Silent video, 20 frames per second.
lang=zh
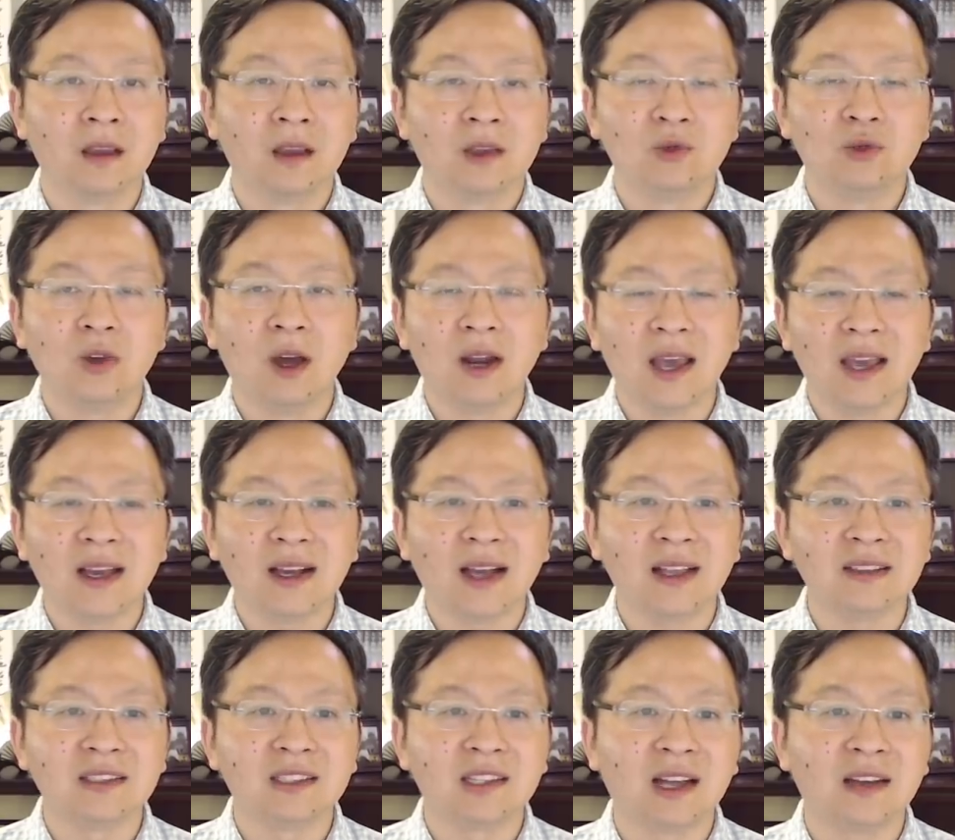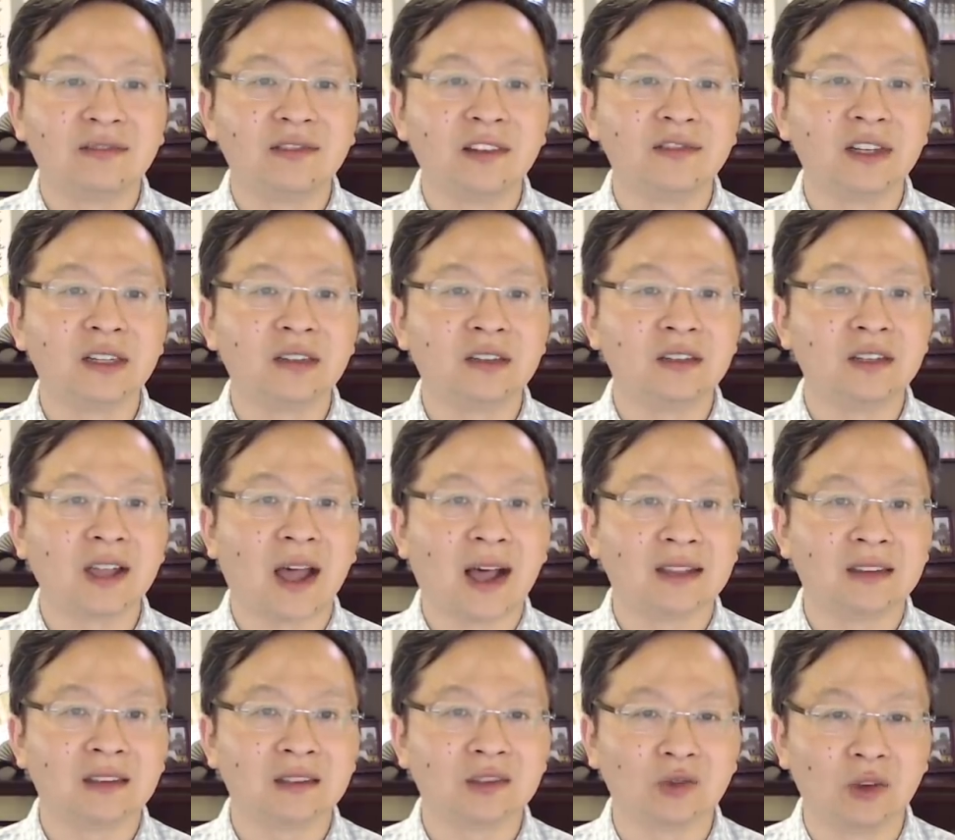原来看起来温文尔
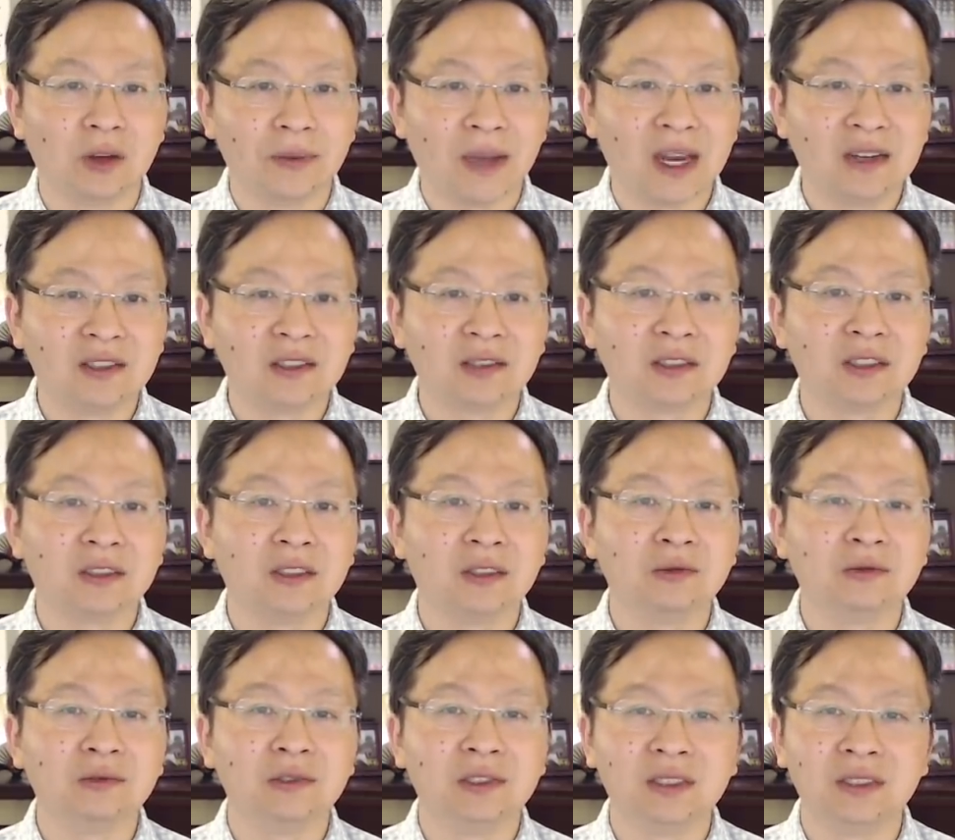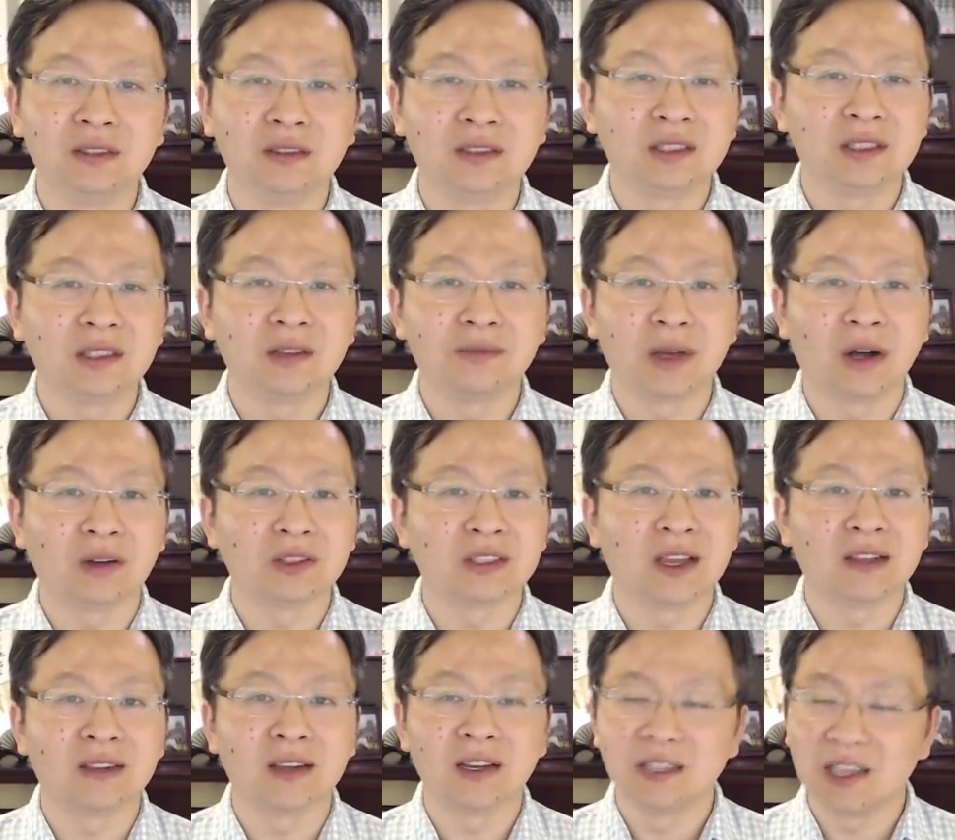雅的左派政治人物，近期的表
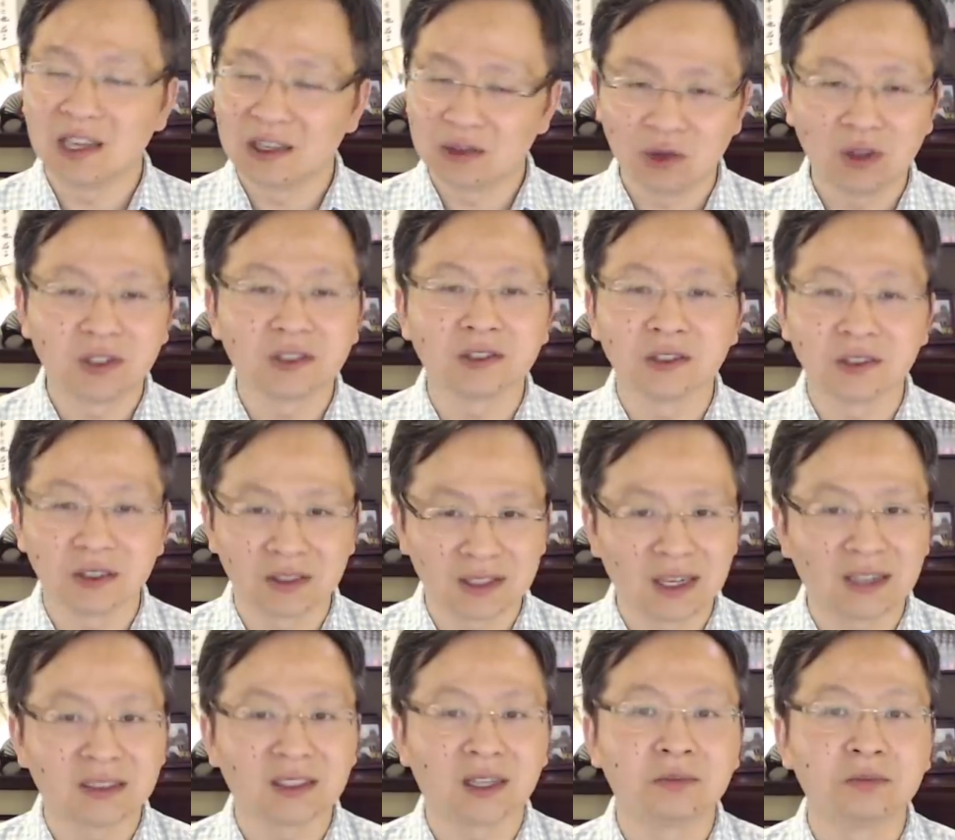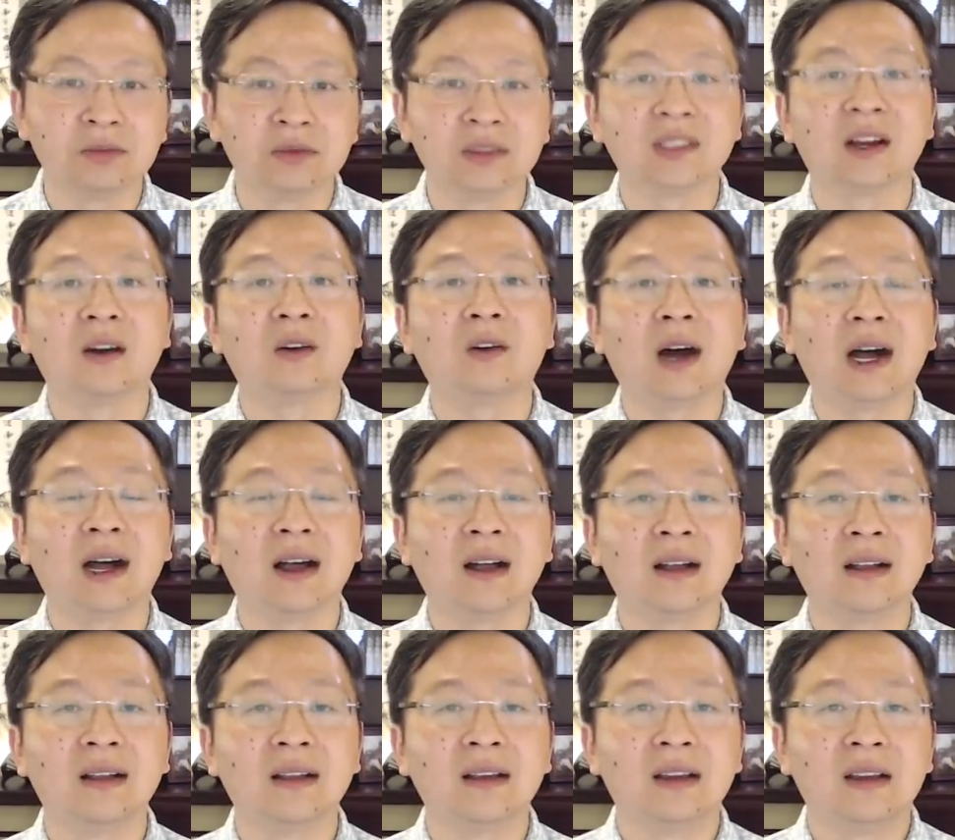现呢，也确实是相当不像话。
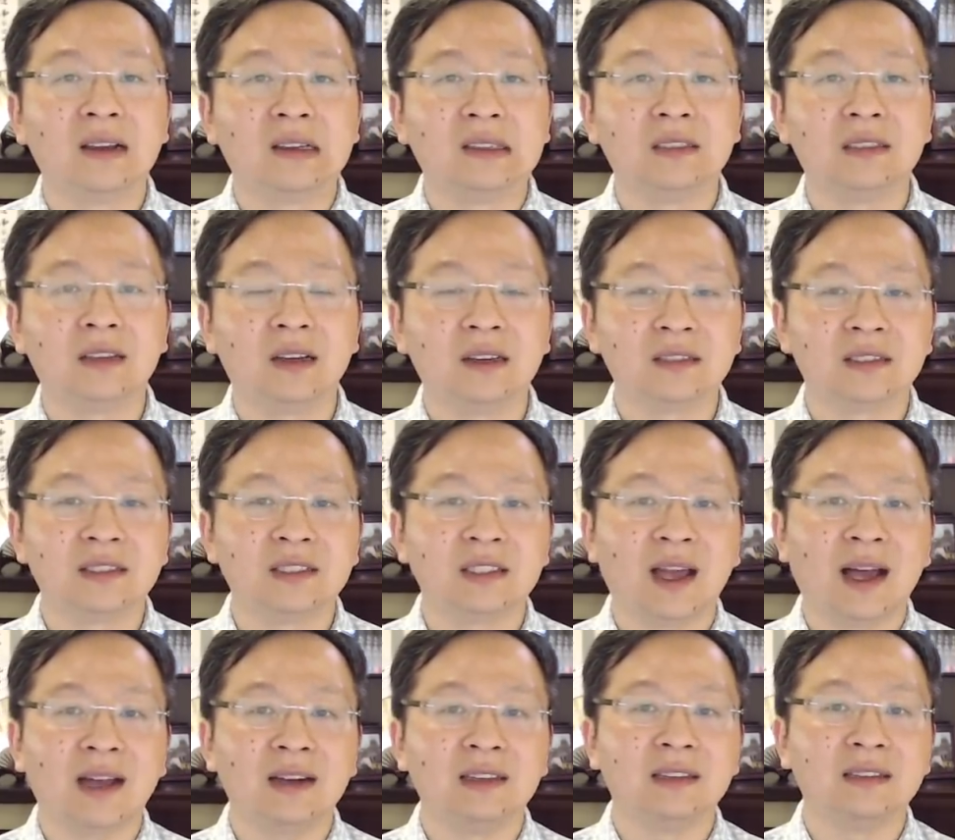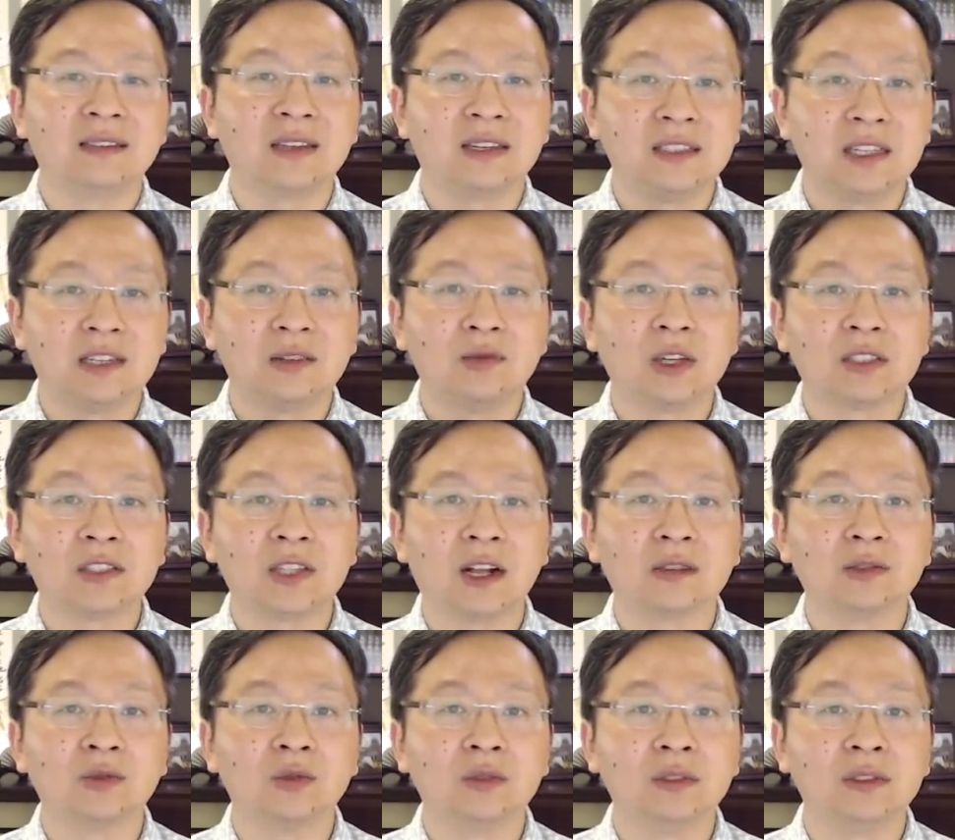你像希拉里在这个月
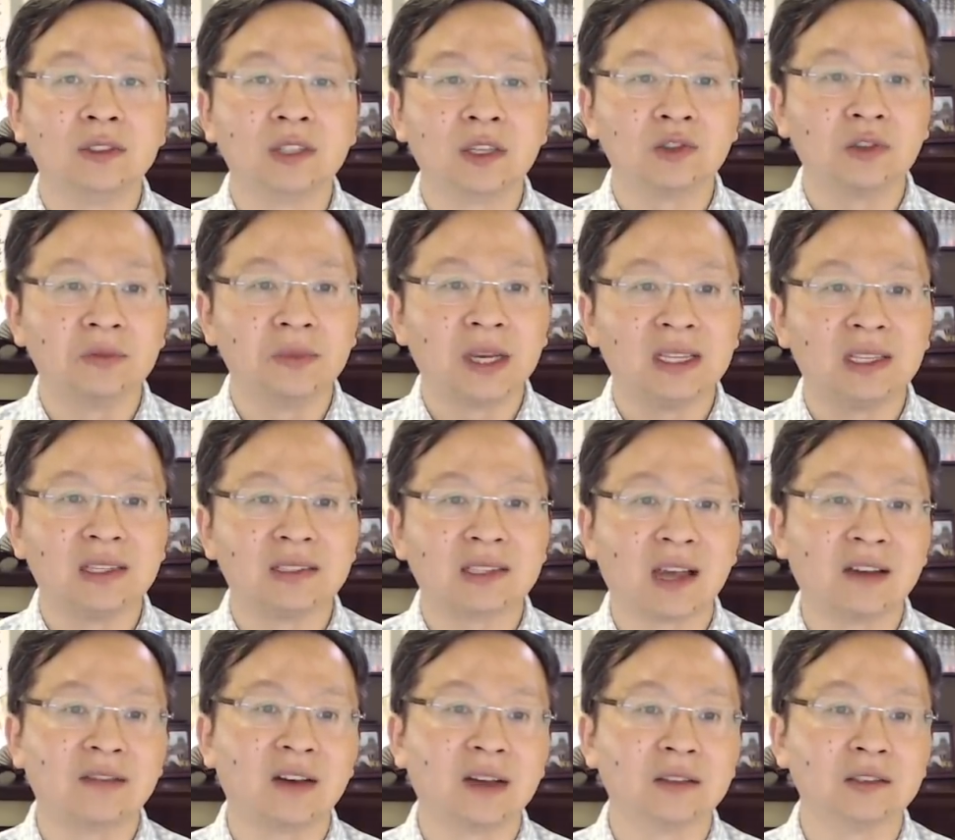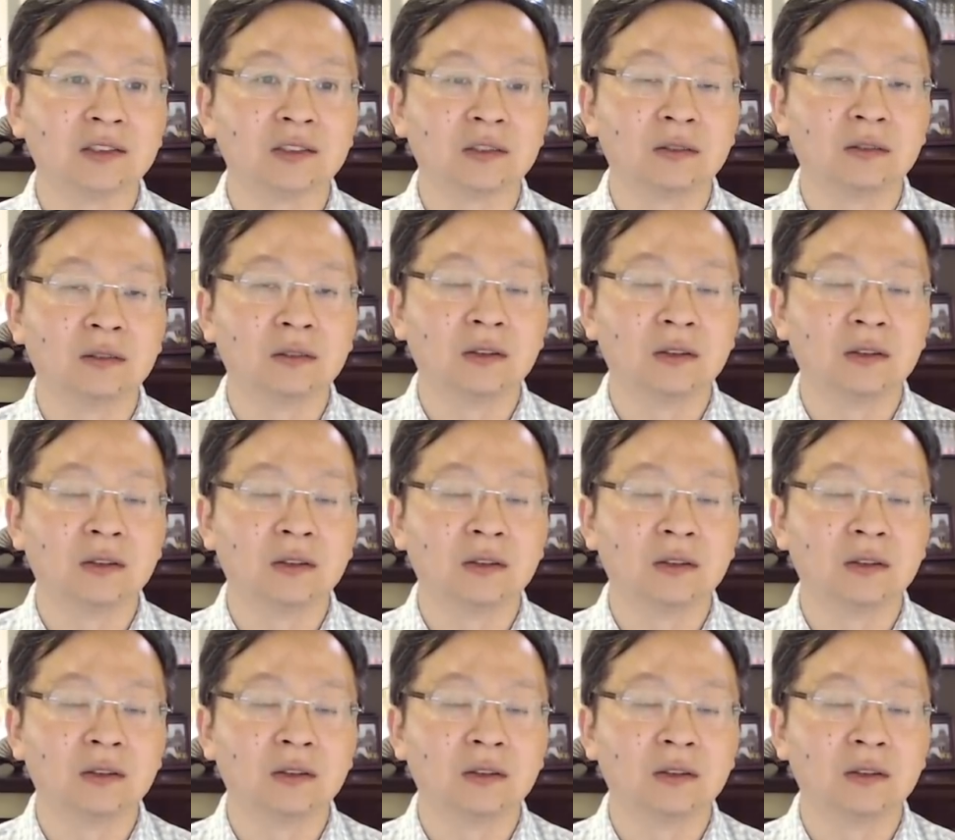上旬接受媒体采访的时候，